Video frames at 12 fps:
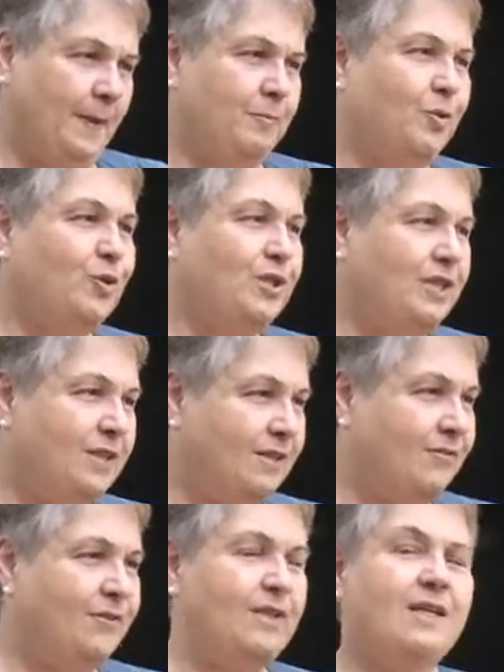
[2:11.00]

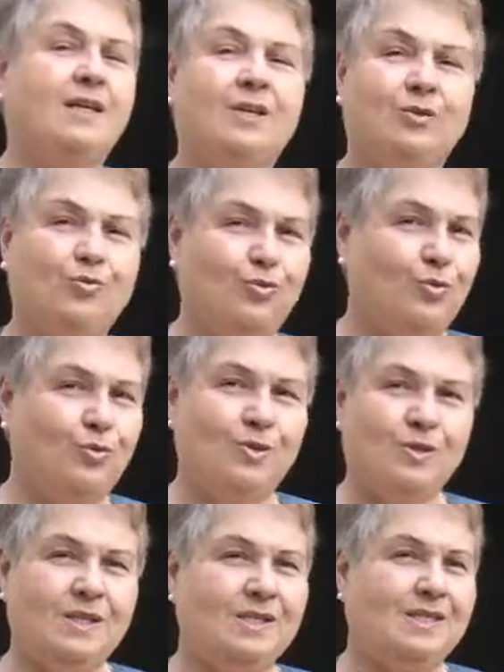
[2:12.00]
modifiche, tutto
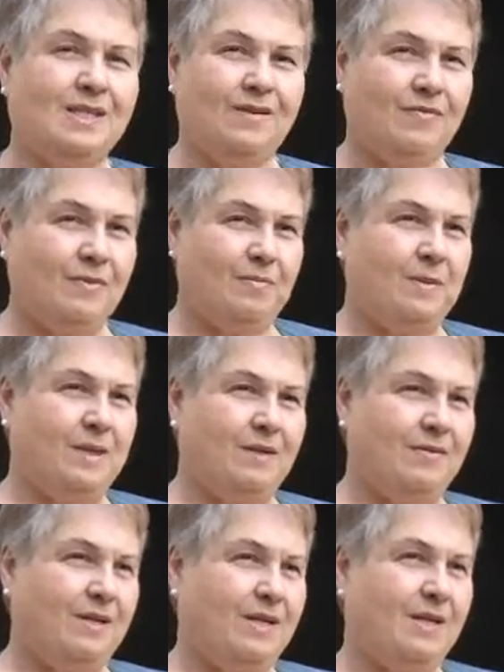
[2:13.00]
quello che serve per
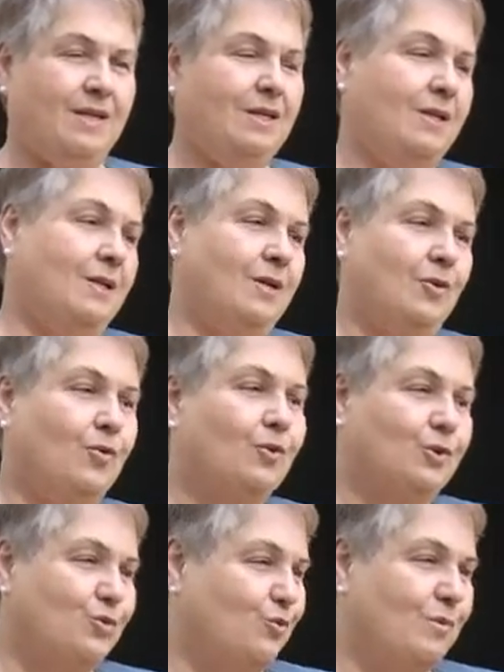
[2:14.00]
avere il
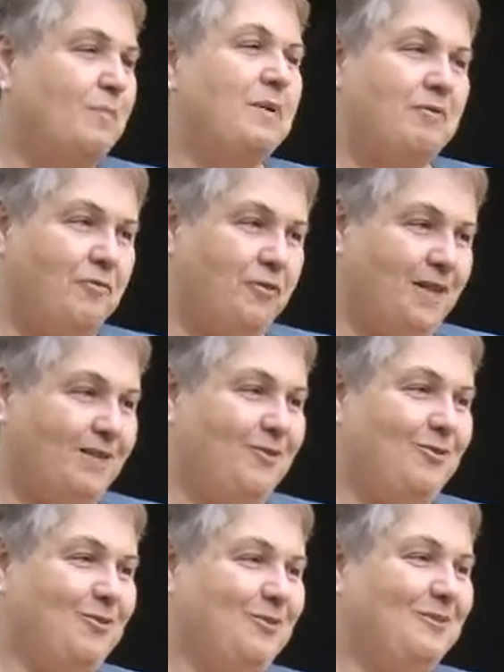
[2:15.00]
costume
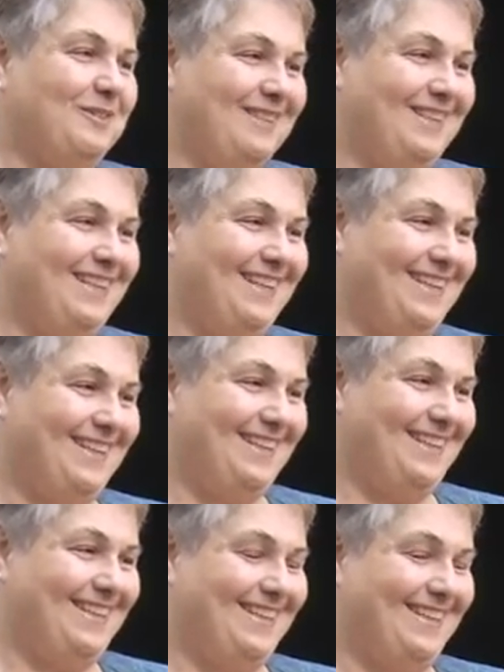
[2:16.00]
perfetto
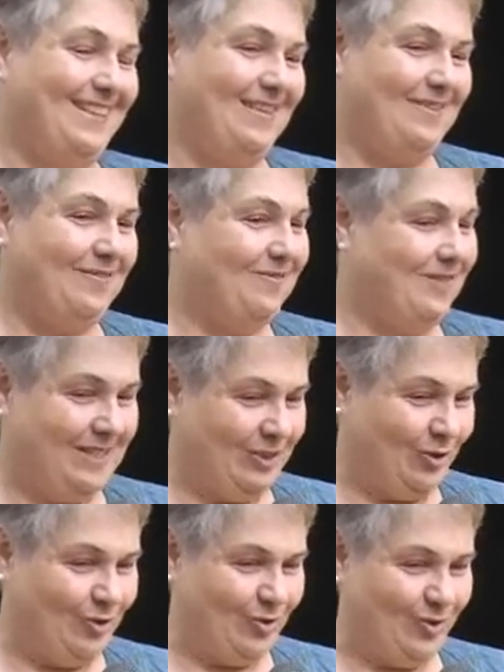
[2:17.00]
il
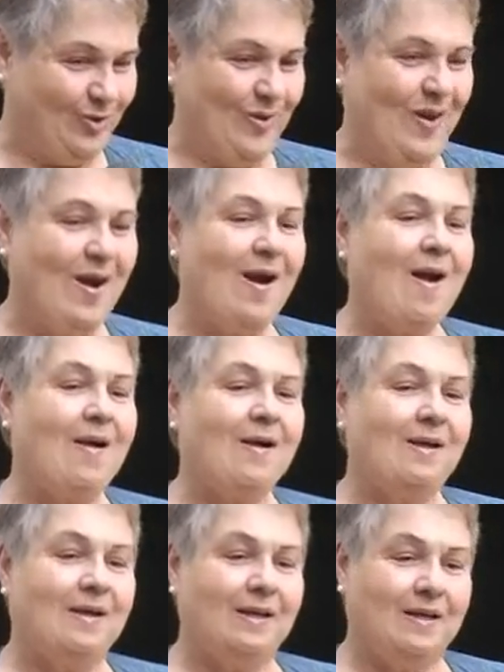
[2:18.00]
28. Eh,
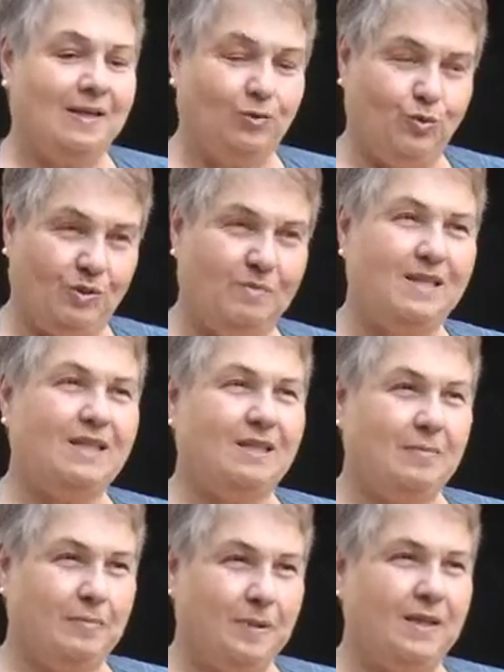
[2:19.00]

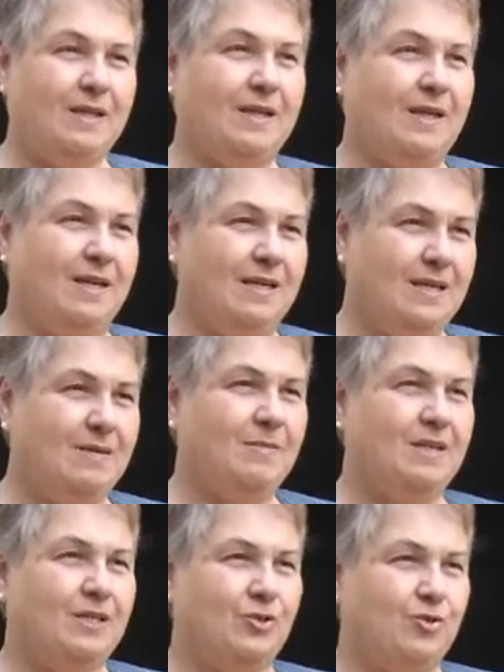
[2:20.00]
naturalmente per la
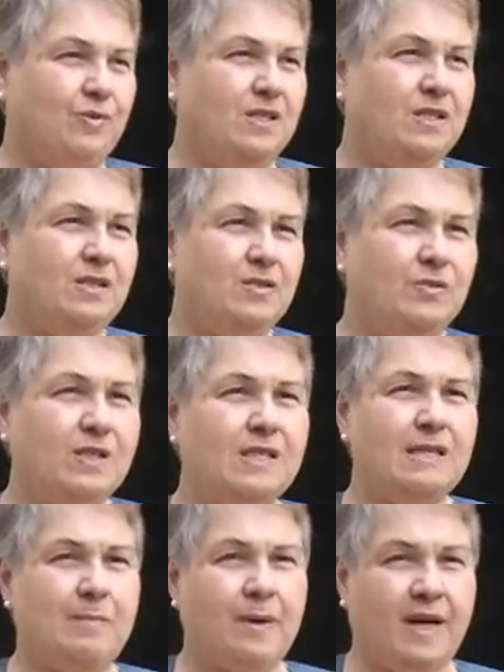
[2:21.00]
dama e il giovin signore
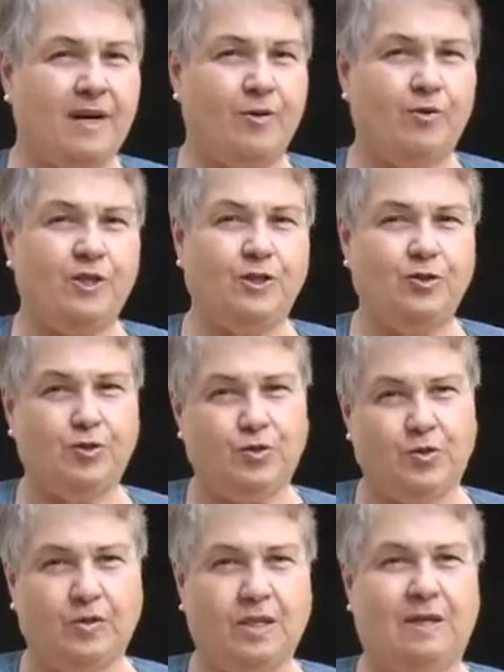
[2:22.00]
sapranno il
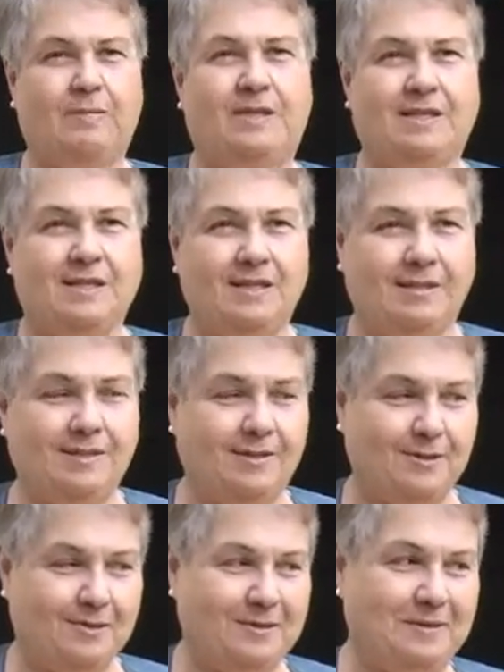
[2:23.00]
giorno della
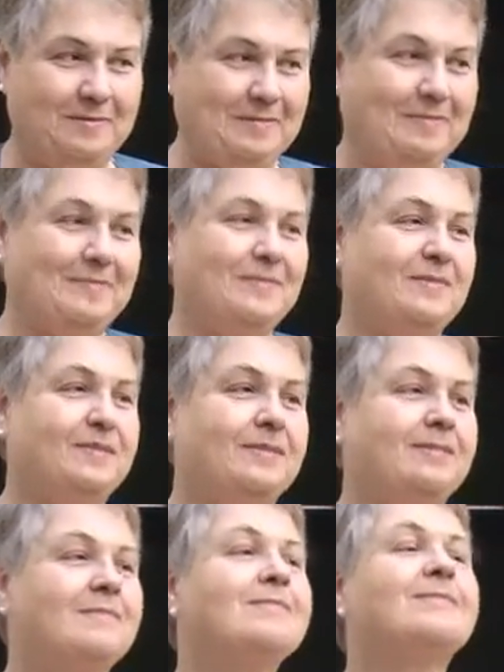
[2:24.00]
presentazione
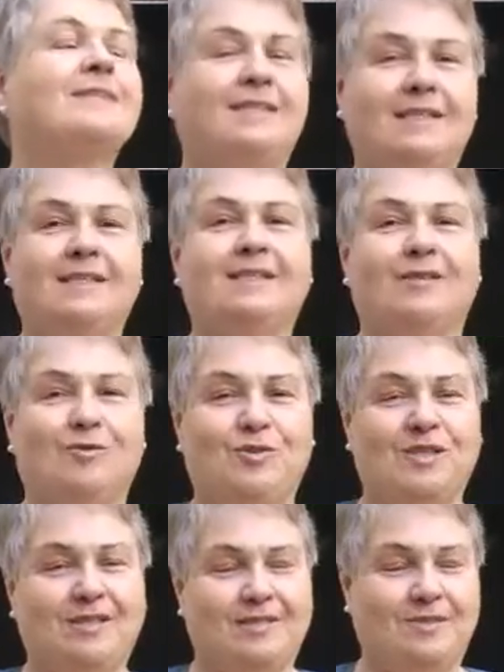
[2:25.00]
chi è stato
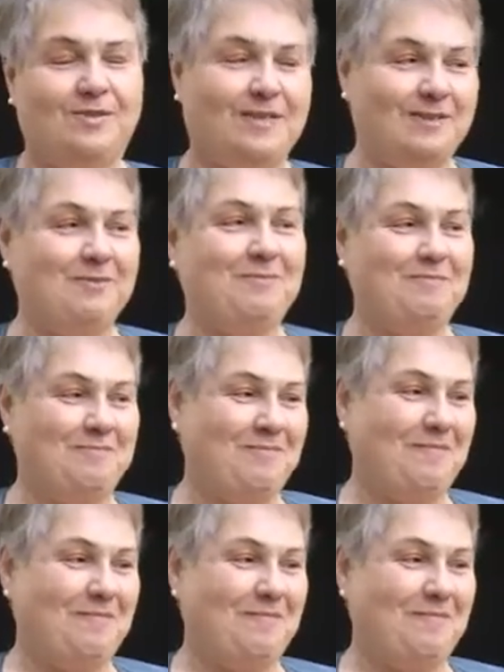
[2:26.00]
selezionato